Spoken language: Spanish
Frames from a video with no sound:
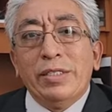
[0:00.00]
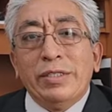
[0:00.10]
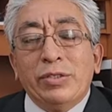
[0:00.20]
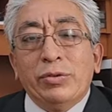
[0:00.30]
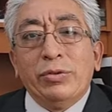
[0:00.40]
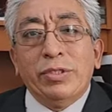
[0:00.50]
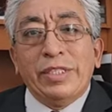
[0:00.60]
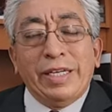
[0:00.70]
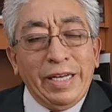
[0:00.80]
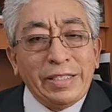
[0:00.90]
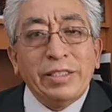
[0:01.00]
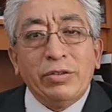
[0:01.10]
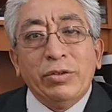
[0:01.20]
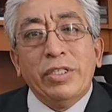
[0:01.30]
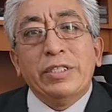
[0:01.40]
se
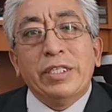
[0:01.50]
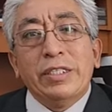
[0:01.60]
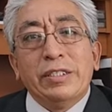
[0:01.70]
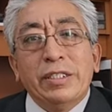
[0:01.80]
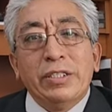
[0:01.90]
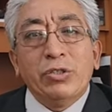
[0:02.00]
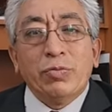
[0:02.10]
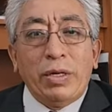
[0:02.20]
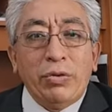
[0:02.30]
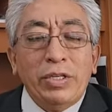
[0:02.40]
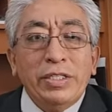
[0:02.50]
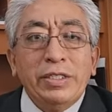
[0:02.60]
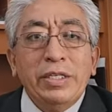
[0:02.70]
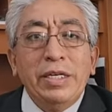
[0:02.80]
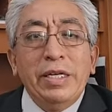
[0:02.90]
casan con estas, estos valores